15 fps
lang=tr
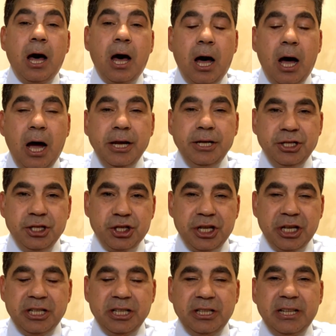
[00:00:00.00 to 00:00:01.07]
aynı
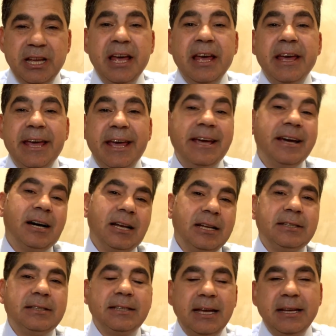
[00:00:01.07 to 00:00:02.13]
şekilde
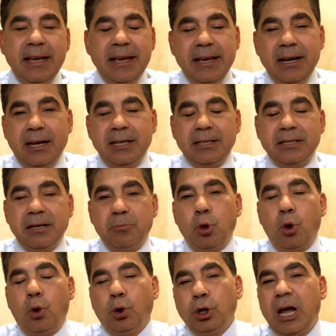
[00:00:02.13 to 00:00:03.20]
eyaletten eyalete bu
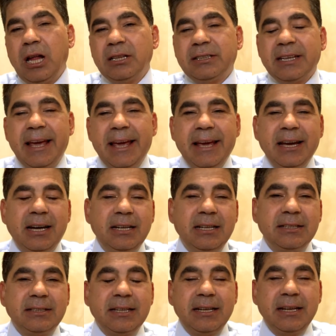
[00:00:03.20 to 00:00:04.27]
16
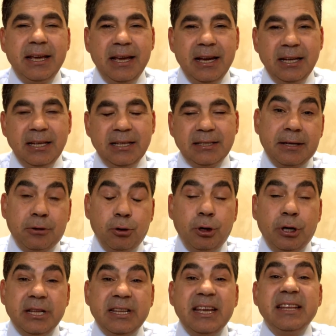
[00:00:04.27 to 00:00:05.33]
eyaletten eyalete
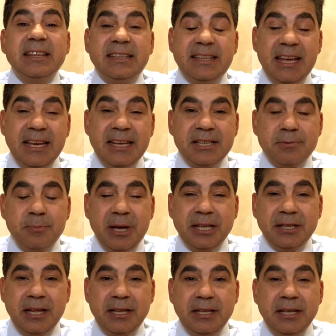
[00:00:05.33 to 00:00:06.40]
göre de
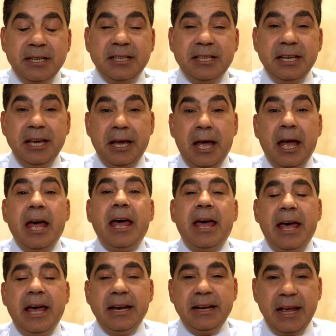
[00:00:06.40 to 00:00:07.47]
değişmektedir ki
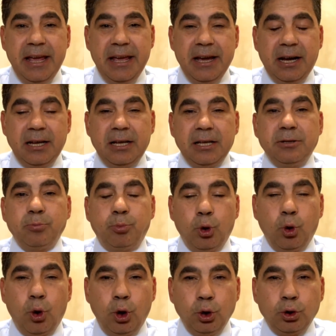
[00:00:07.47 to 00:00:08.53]
her eyalet
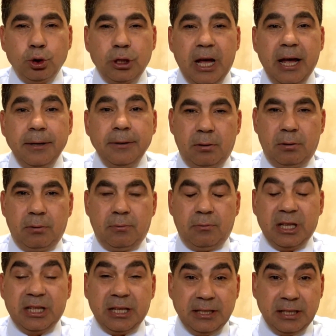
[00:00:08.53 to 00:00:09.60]
bu konuda
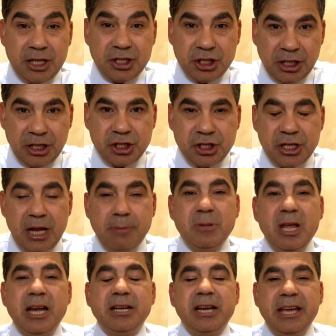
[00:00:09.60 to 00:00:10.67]
Vatandaşlık
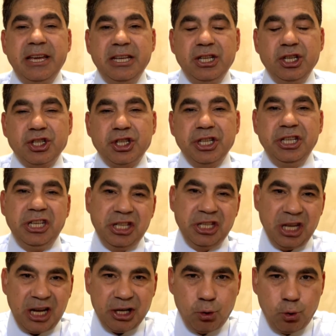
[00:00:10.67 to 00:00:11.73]
işlemlerine ilişkin
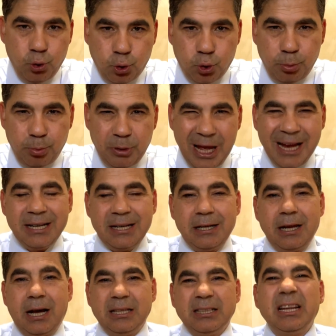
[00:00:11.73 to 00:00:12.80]
idari hükümler
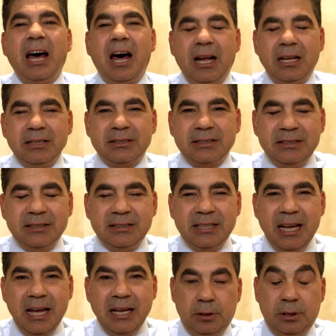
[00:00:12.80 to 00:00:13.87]
adı
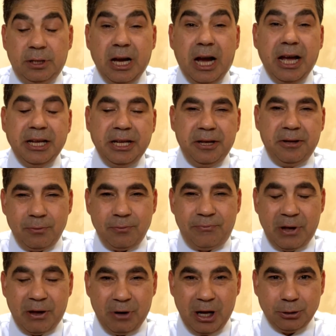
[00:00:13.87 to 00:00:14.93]
altında yani
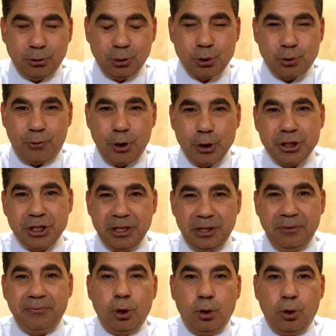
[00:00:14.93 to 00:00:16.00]

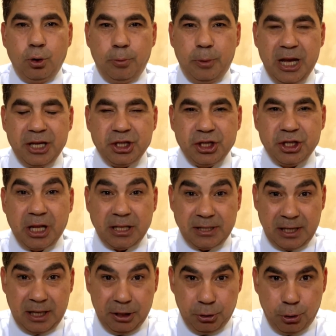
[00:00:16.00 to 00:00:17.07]
Verwaltungsvorschrift über
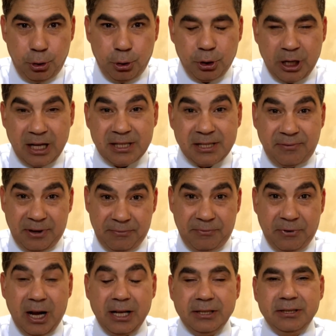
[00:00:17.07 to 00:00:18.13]

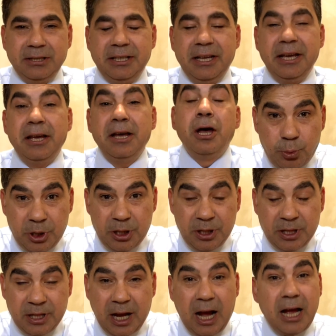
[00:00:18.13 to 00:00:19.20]
Staatsangehörigkeitsverfahren diye
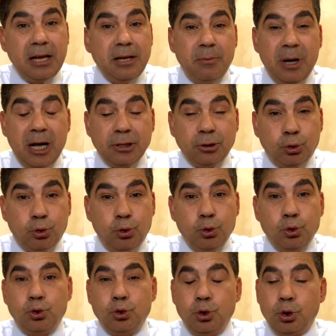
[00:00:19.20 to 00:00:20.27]
talimat,
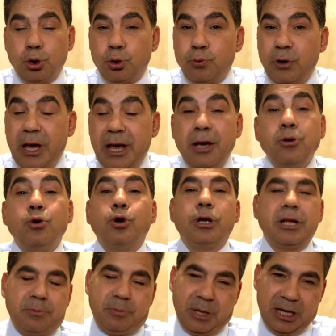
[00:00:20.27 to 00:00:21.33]
tüzük ve
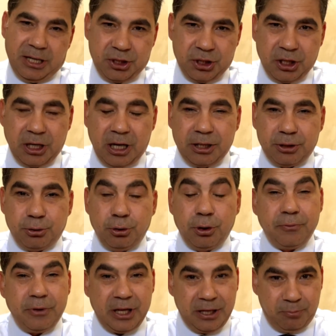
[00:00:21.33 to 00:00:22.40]
yönetmelik
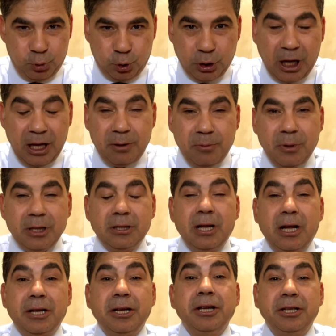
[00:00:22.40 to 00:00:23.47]
çıkartıyor veya bu
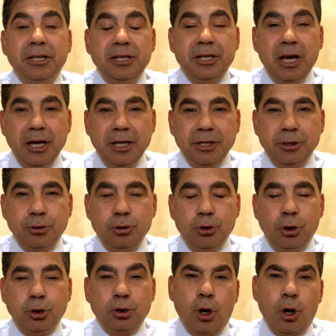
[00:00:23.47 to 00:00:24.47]
talimatları yayınlıyor